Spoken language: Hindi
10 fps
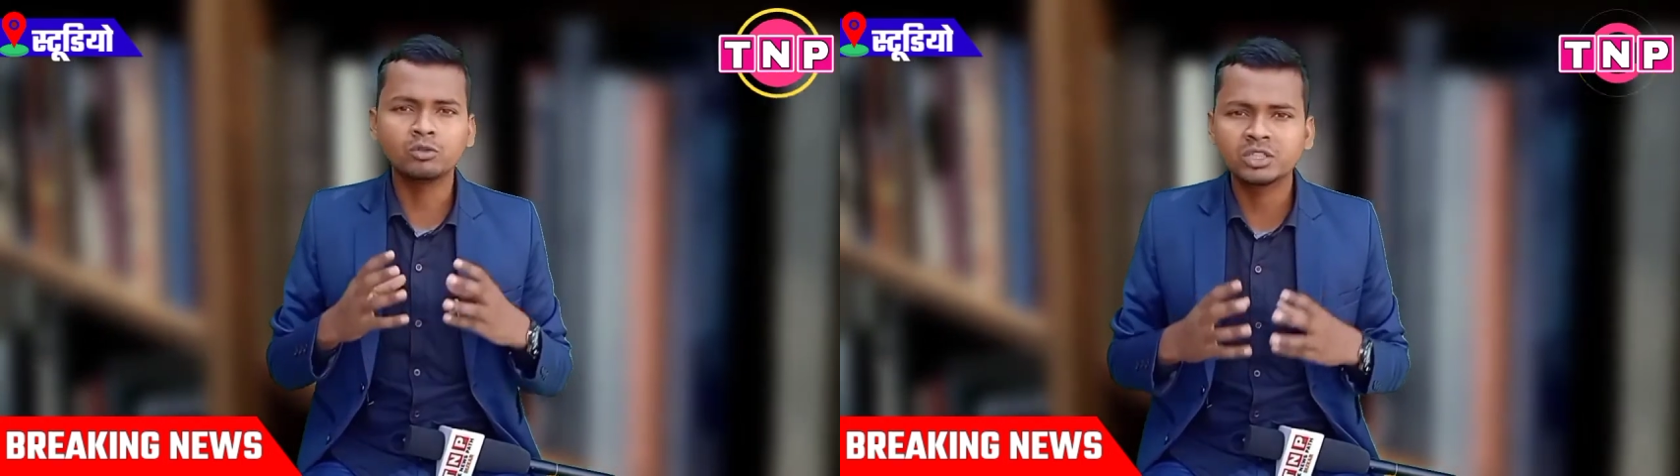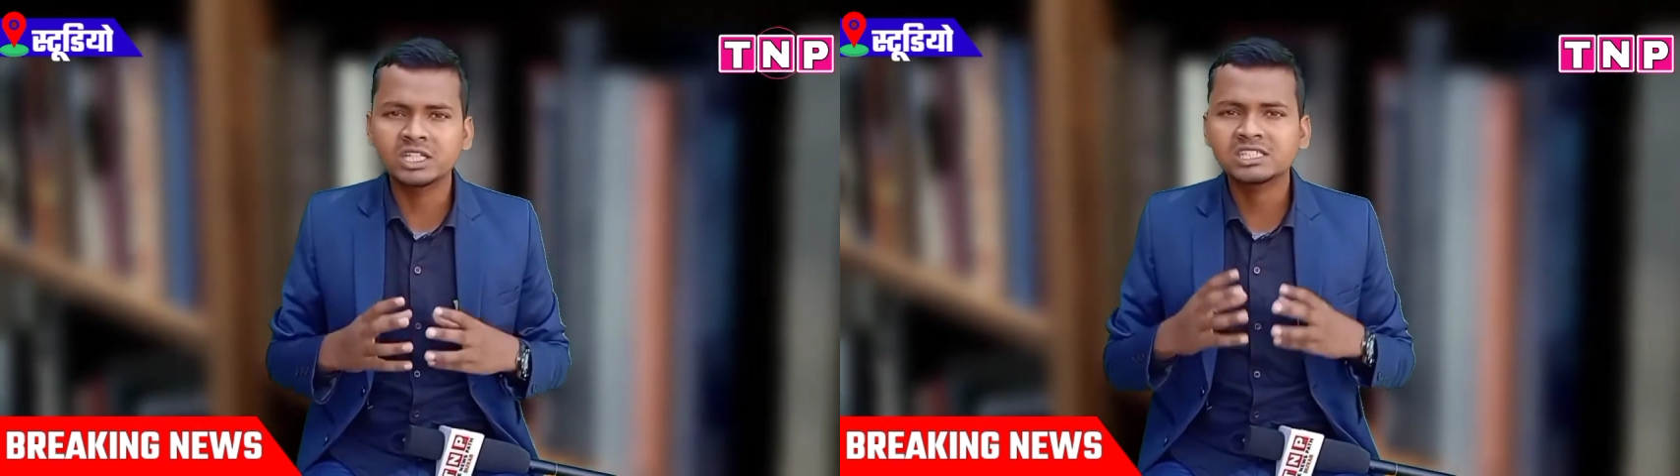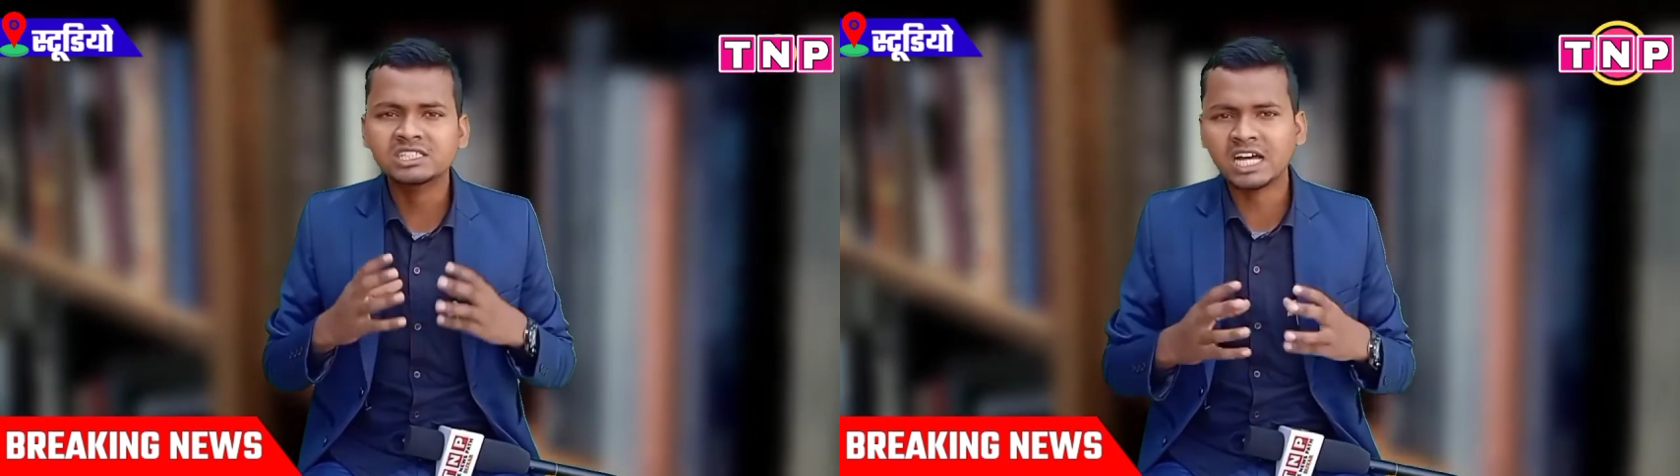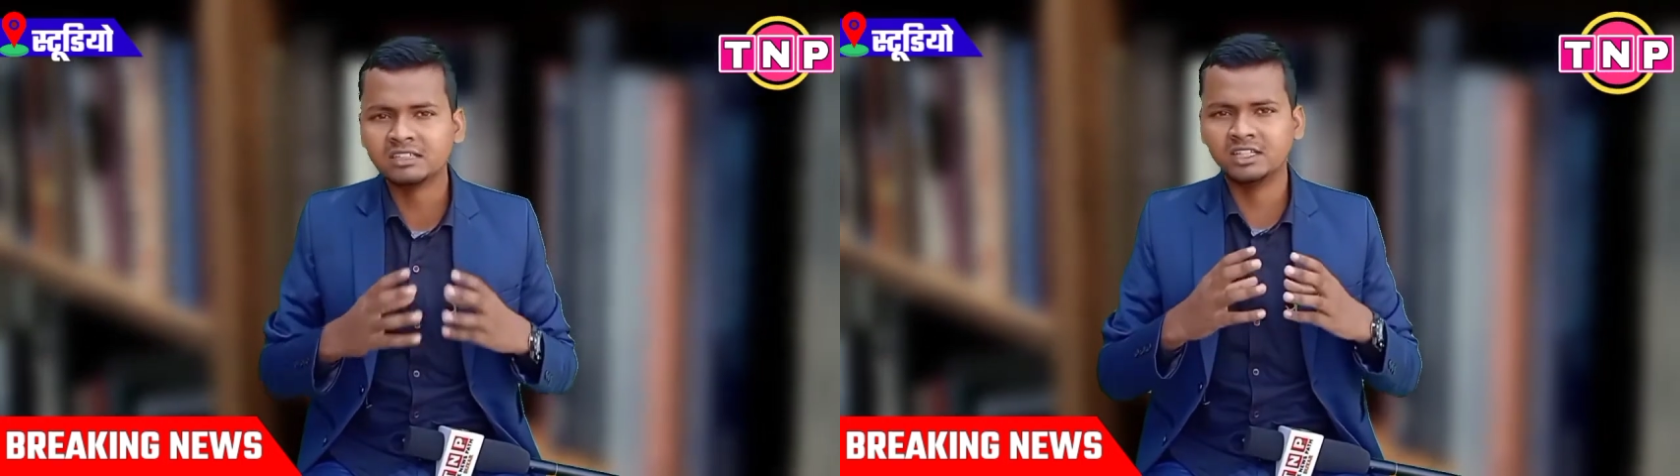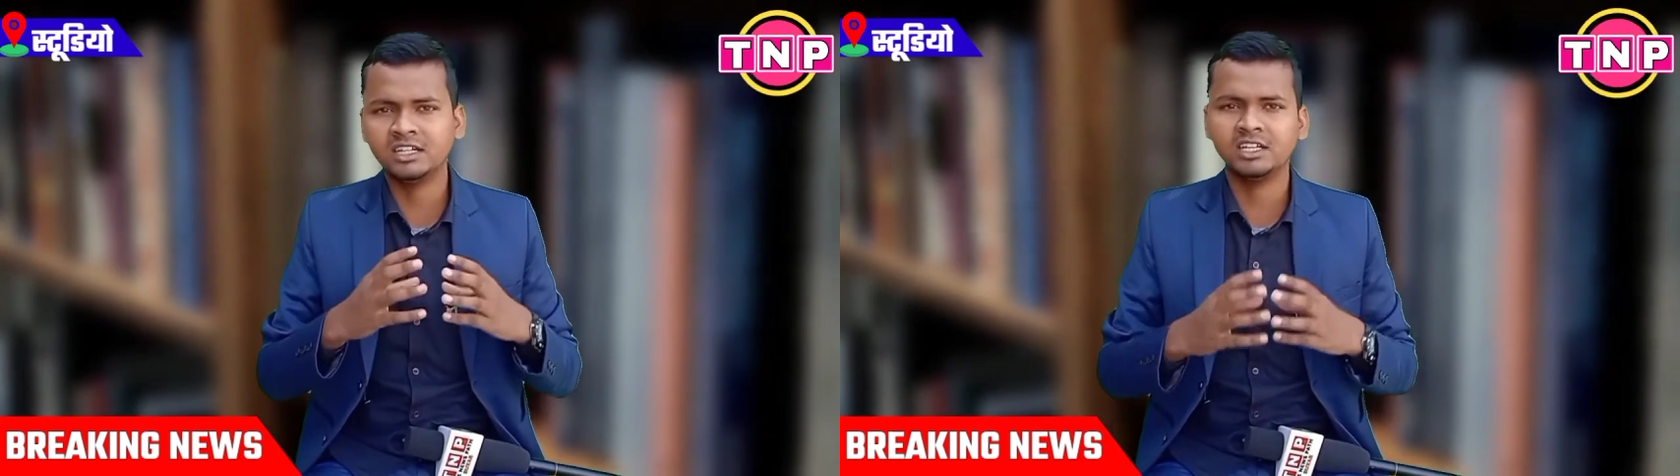और उनके
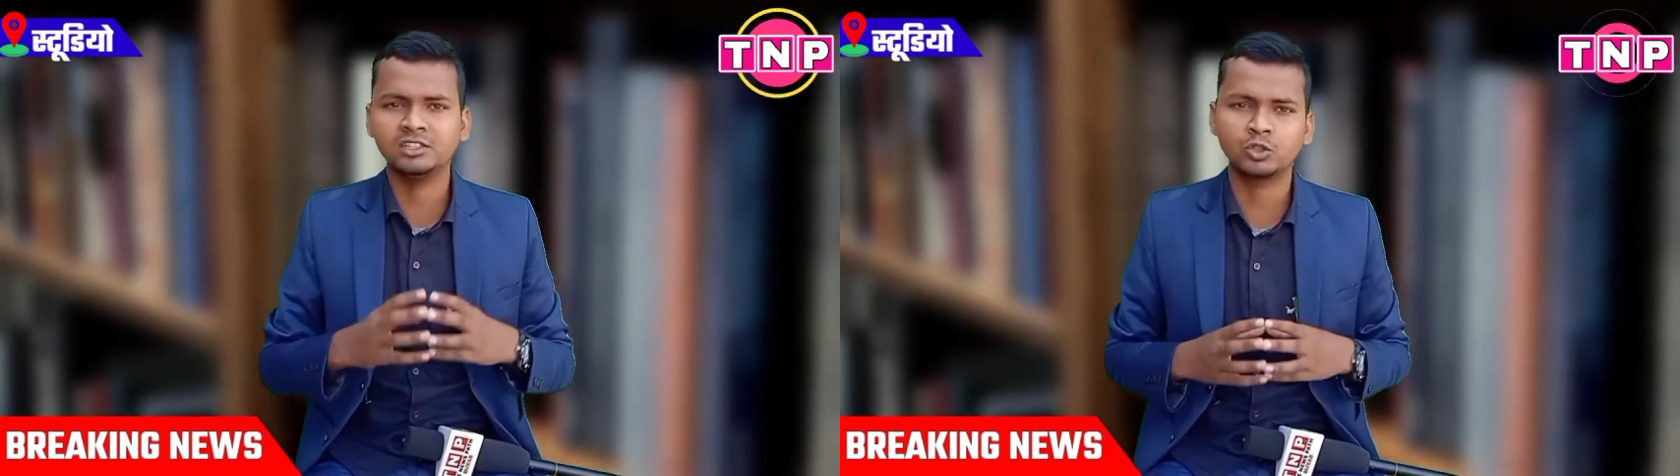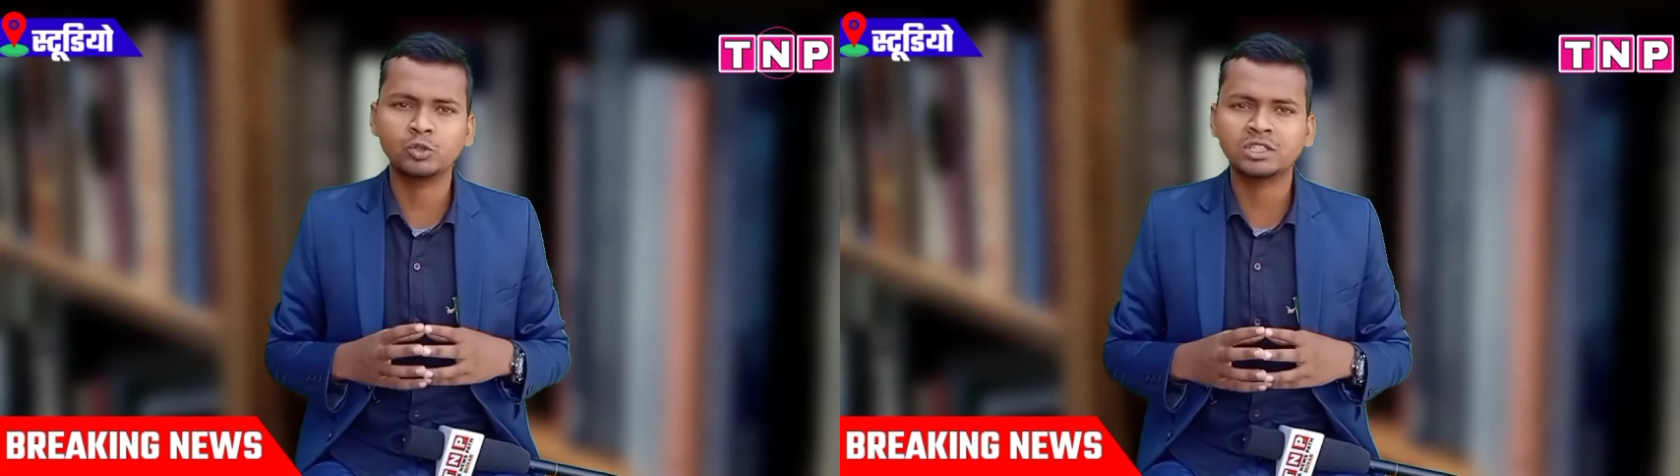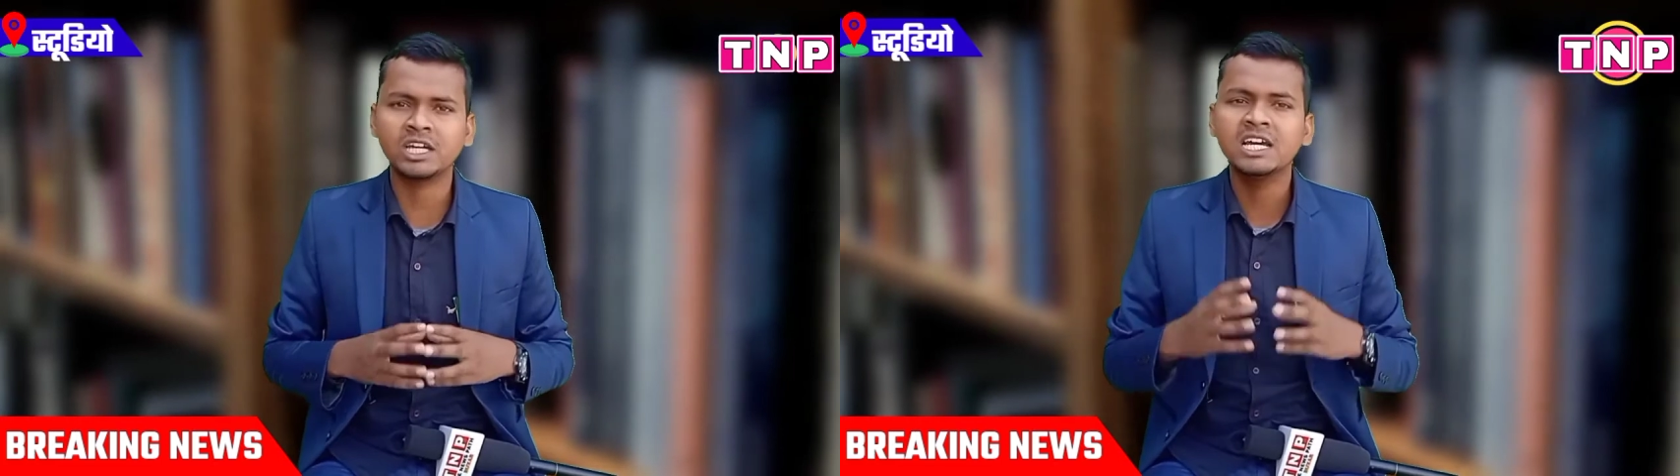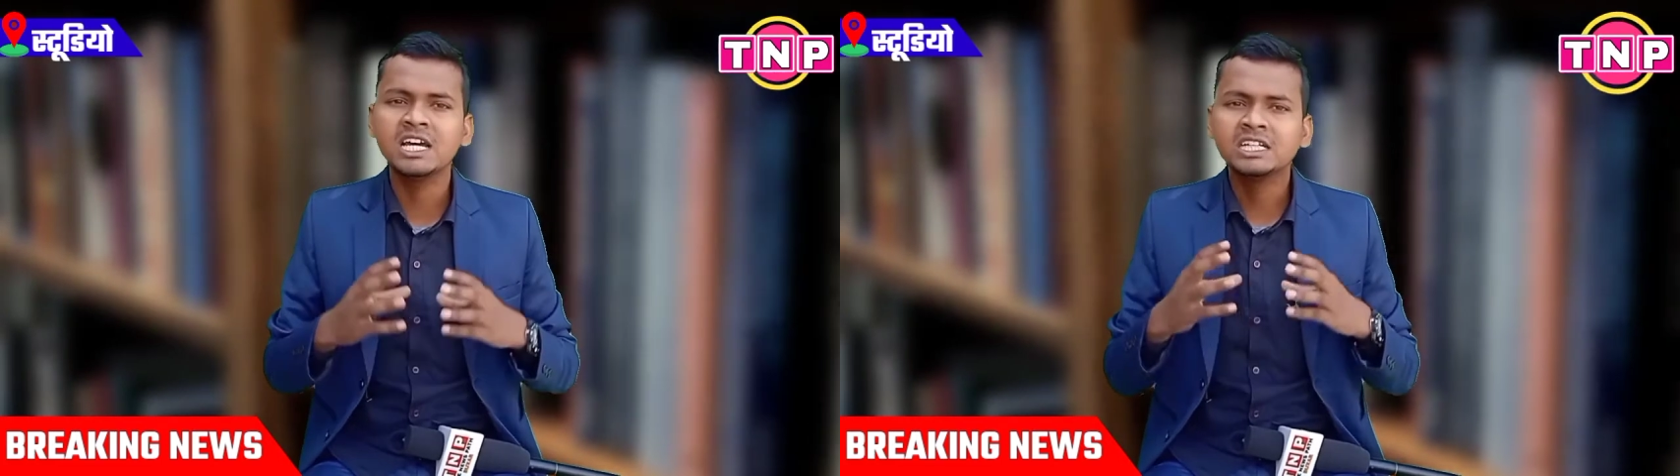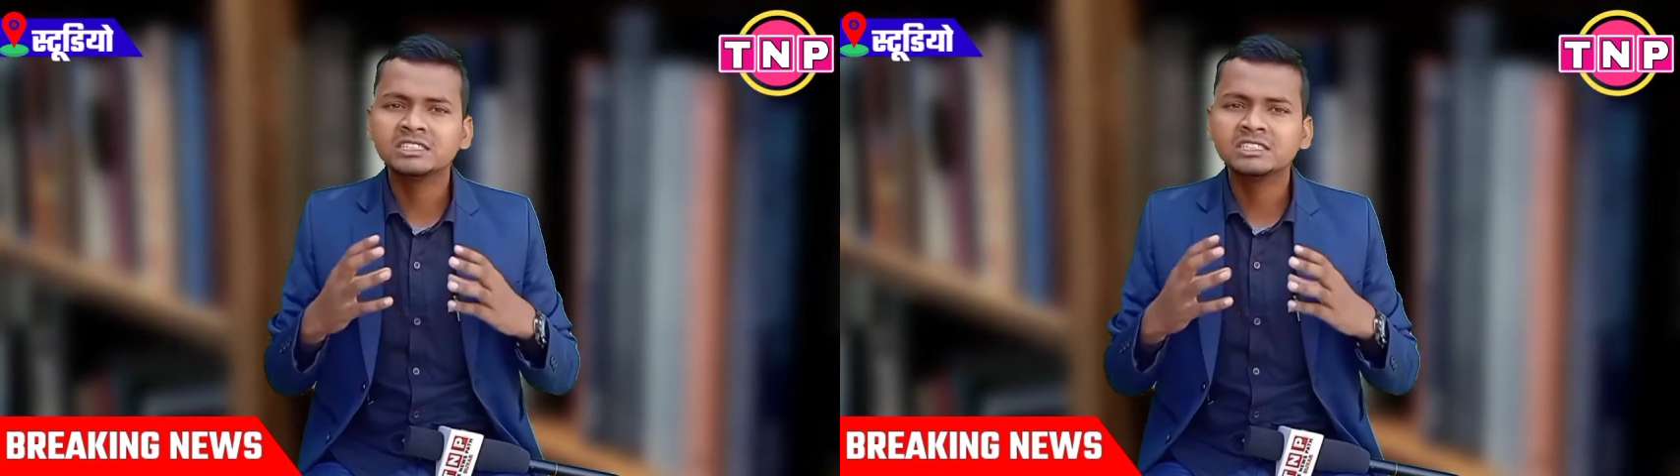साथ देने की ज़रूरत है